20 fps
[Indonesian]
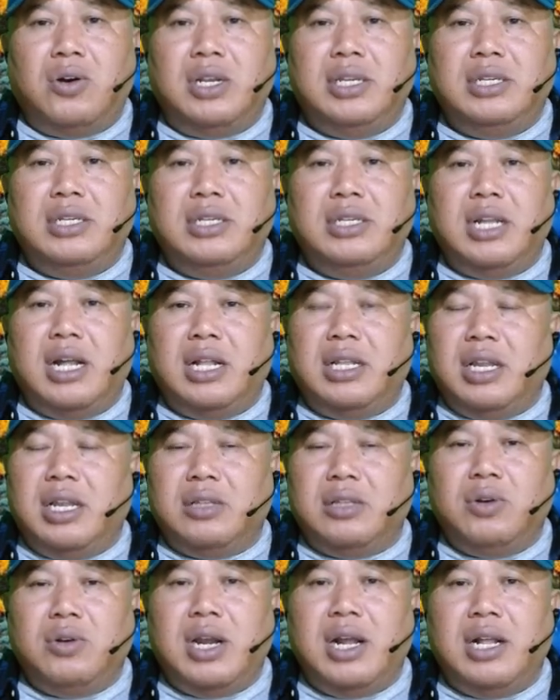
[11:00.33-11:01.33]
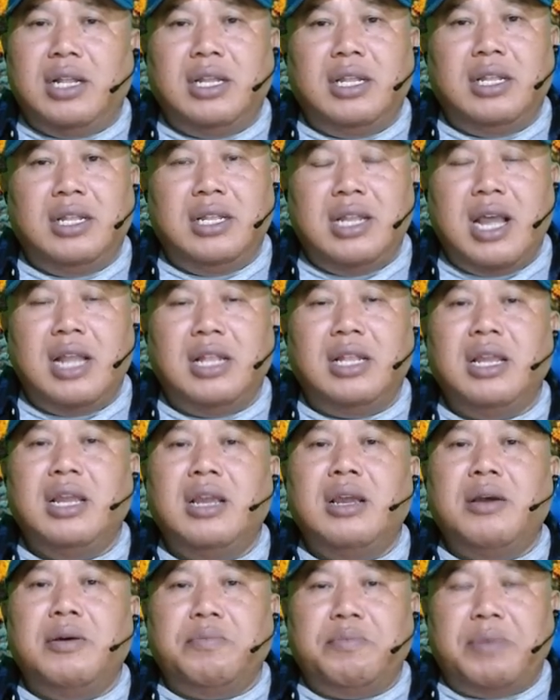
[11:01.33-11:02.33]
original natural dan
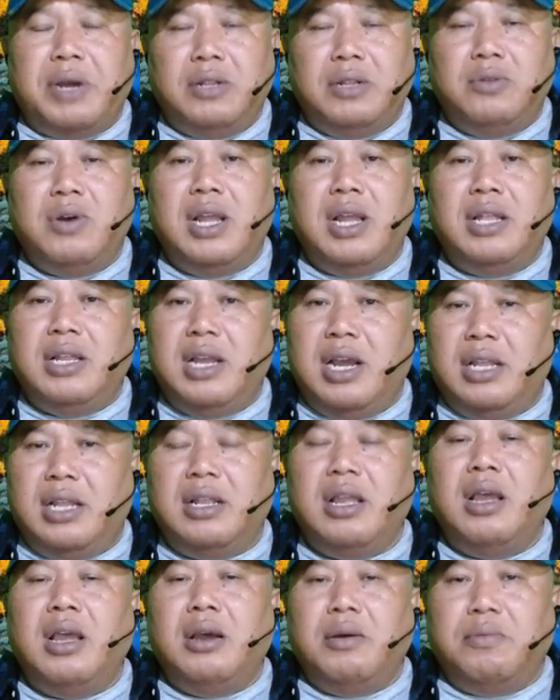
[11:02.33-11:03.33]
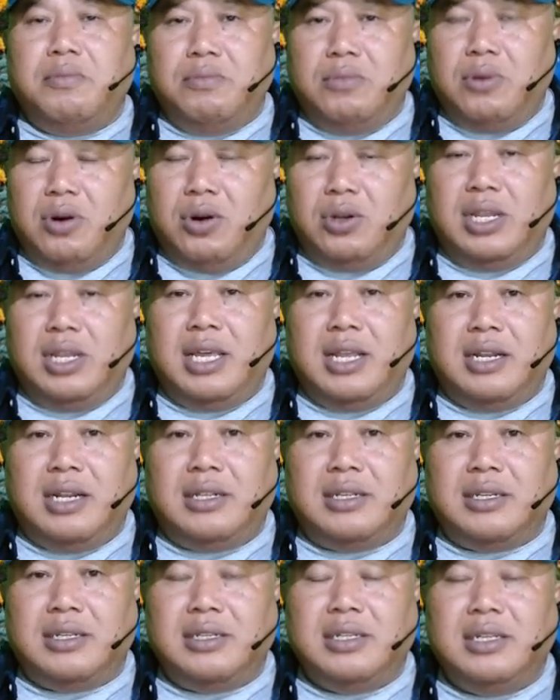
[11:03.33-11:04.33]
paduan dengan modern.
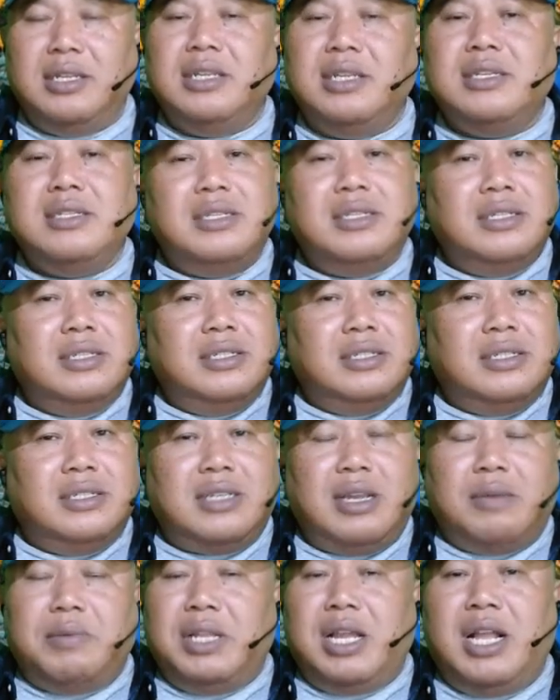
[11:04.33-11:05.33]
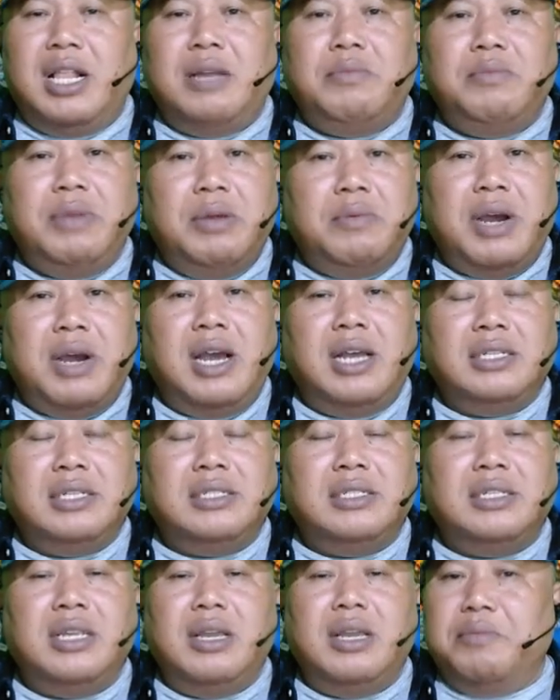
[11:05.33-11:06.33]
Sahabat alam
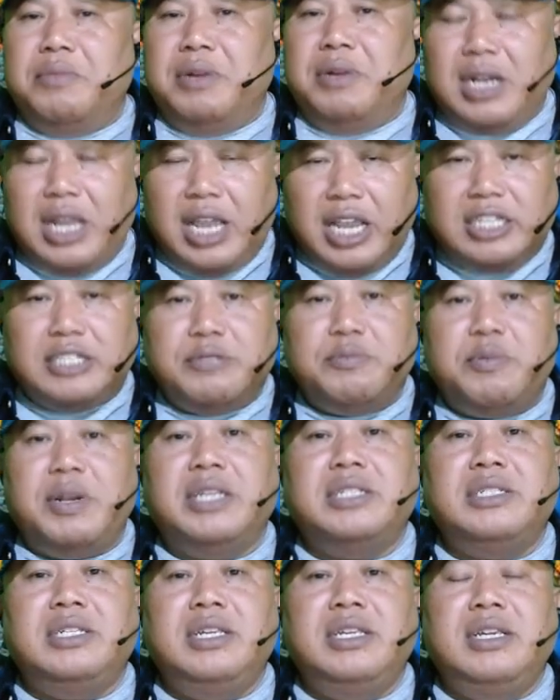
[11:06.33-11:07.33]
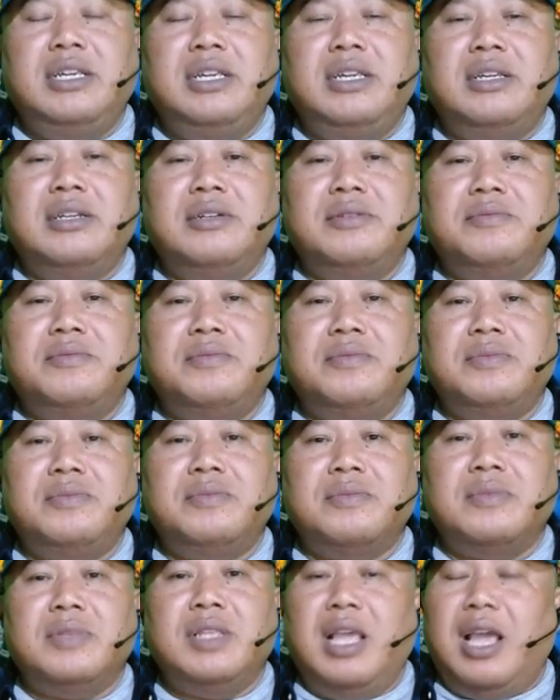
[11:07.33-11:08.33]
bebas berekspresi
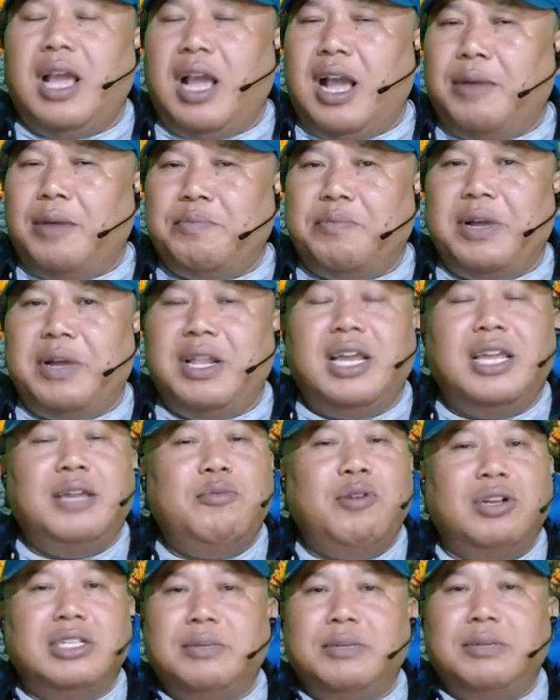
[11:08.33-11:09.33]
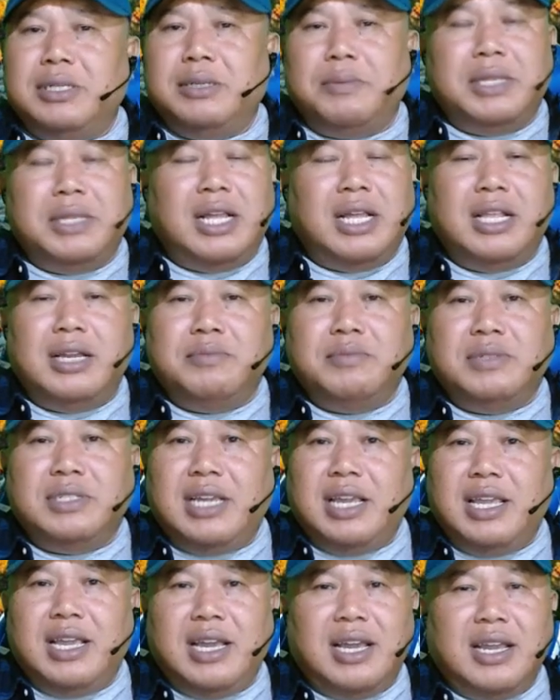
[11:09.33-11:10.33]
apalagi buat sahabat-sahabat alam
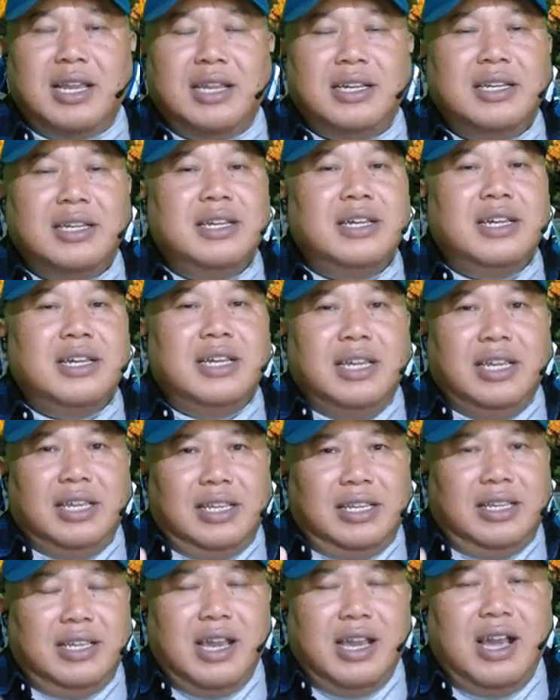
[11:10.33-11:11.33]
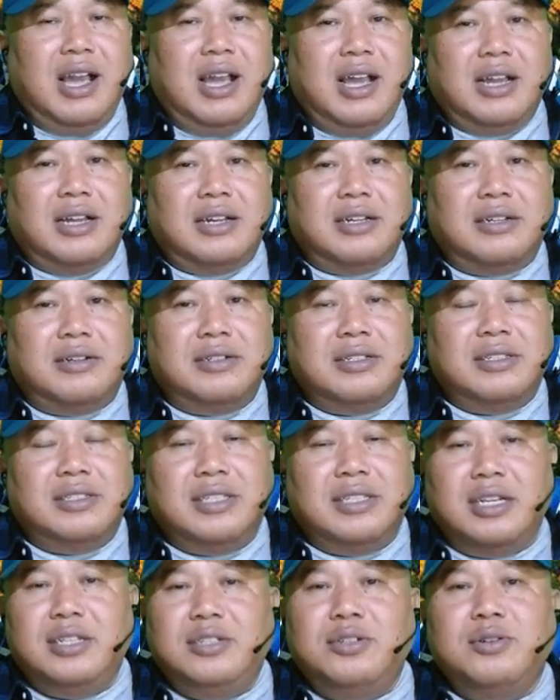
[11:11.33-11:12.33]
saya yang
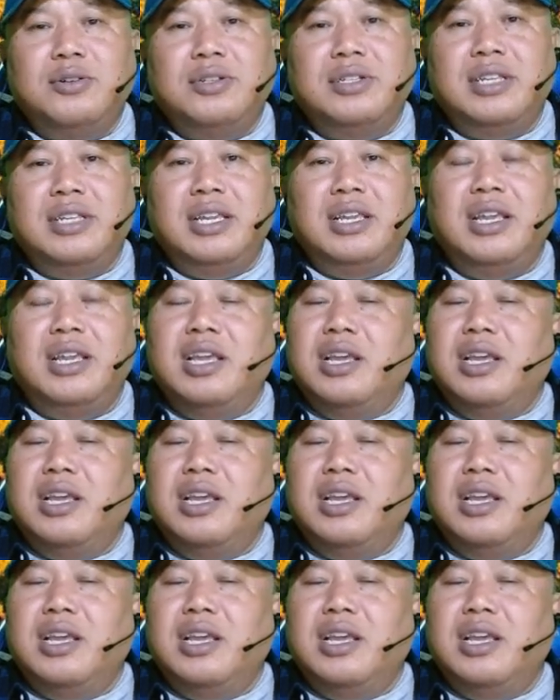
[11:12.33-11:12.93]
terjun di